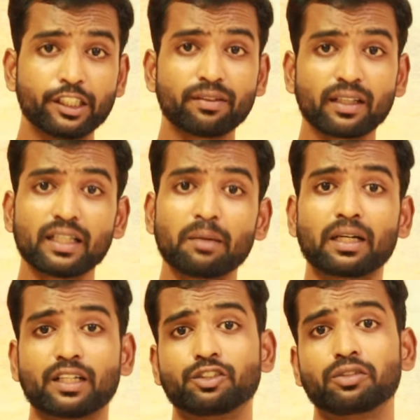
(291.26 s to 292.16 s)
இவரை
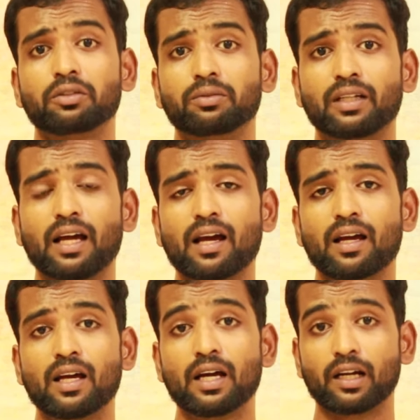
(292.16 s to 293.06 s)
நம்ம கட்சிக்குள்ளே விட்டால்
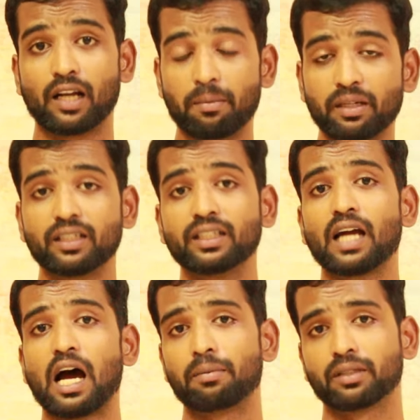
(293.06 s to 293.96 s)
நமக்கு
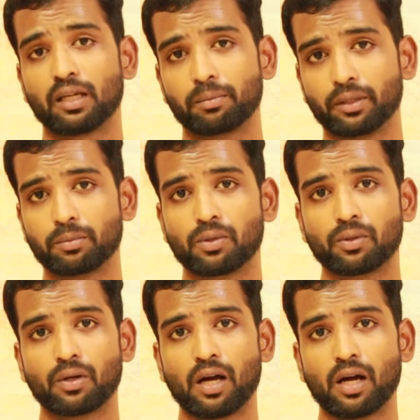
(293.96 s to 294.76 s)
எங்கே ஆபத்தாக போயிருமோ